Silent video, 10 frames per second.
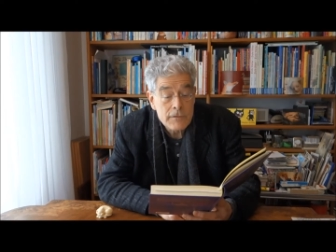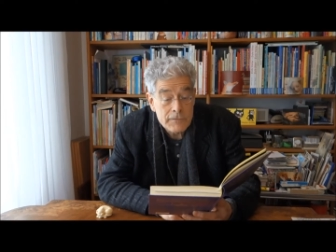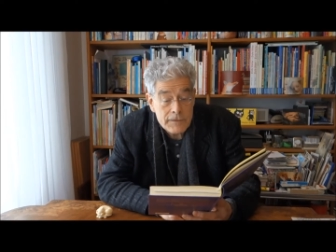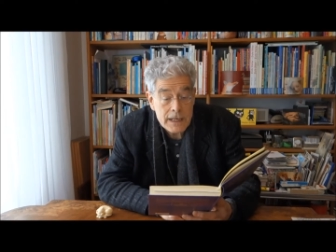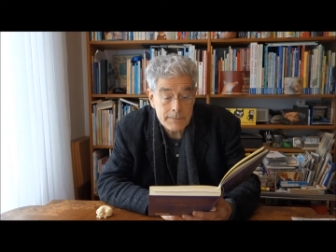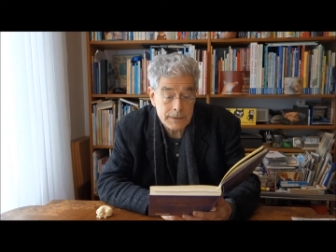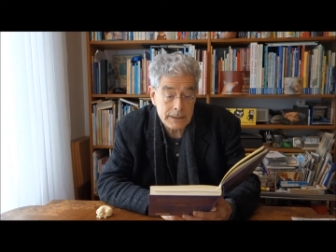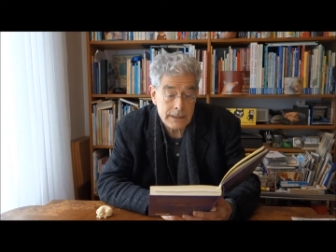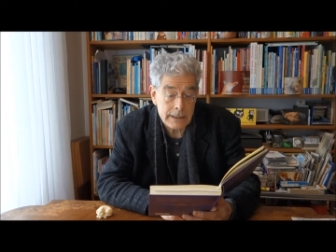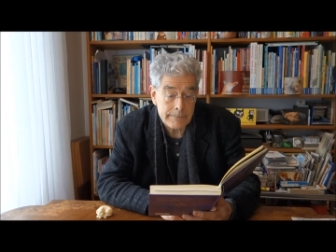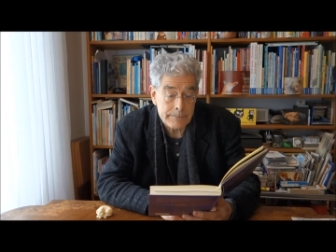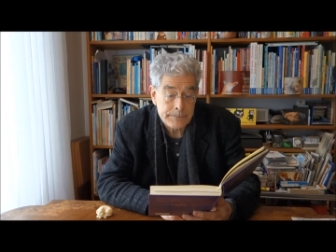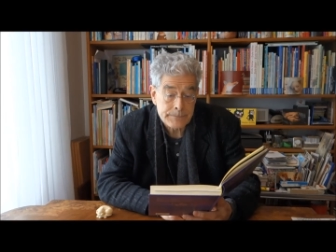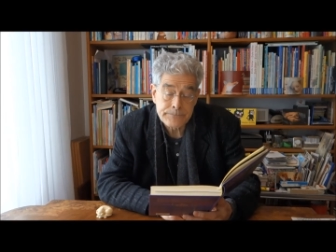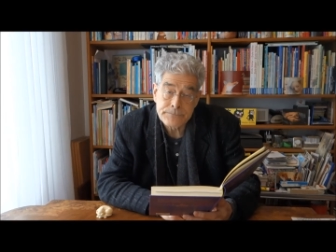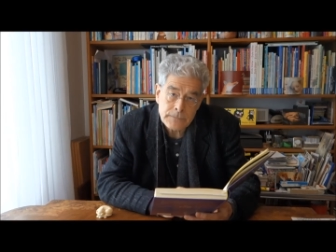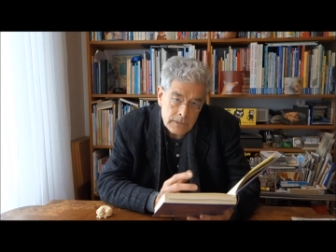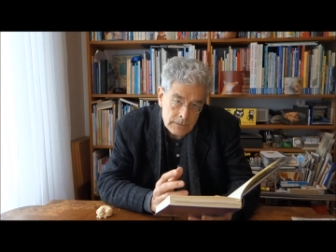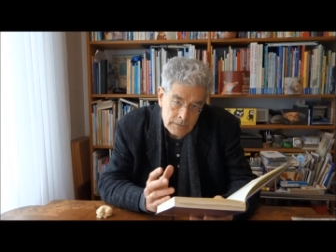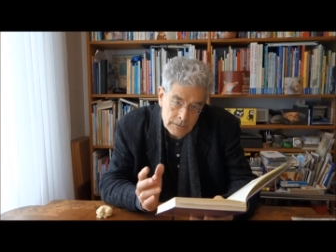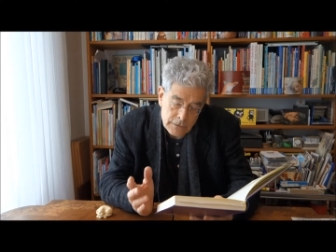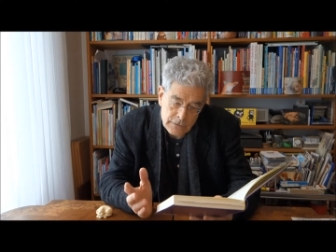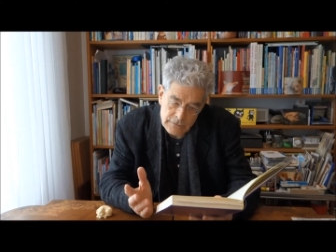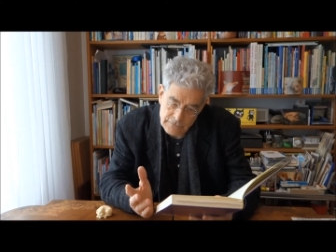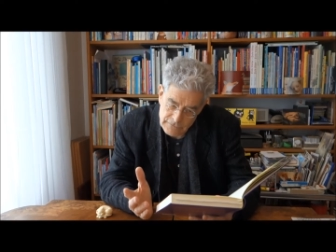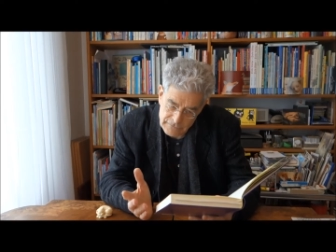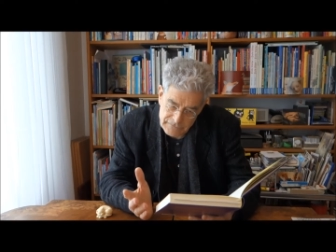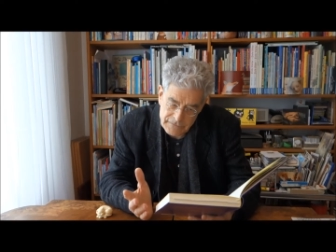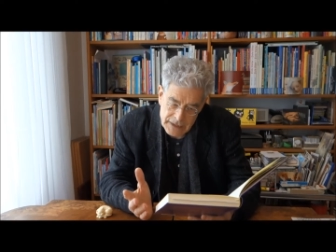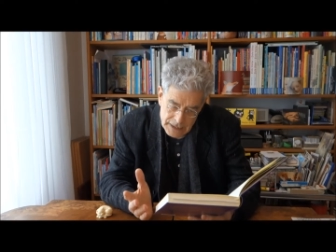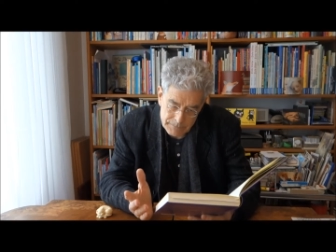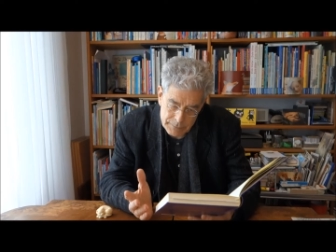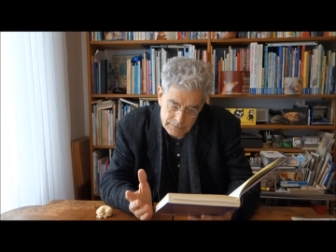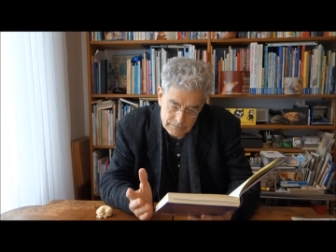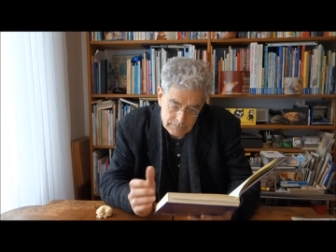Philipp gegeben. Philipp.